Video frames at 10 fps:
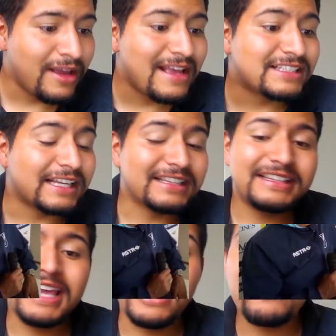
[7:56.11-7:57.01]

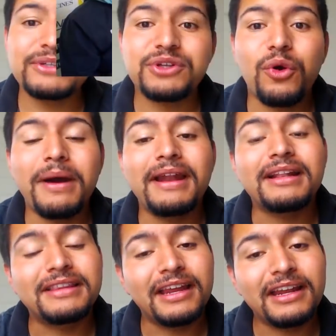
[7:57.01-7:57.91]
Santiago Escobar,
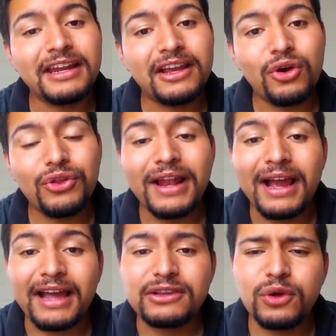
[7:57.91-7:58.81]
el técnico de
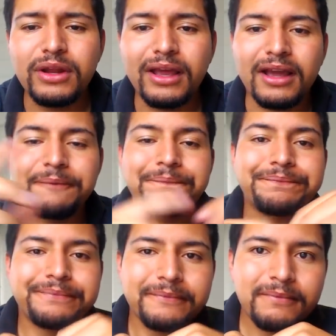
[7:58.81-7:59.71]
la Católica.
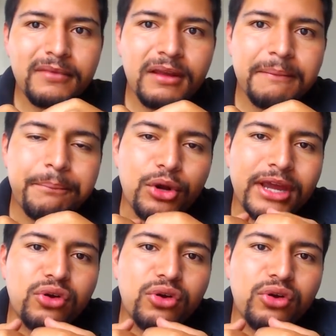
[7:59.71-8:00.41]
¿Por qué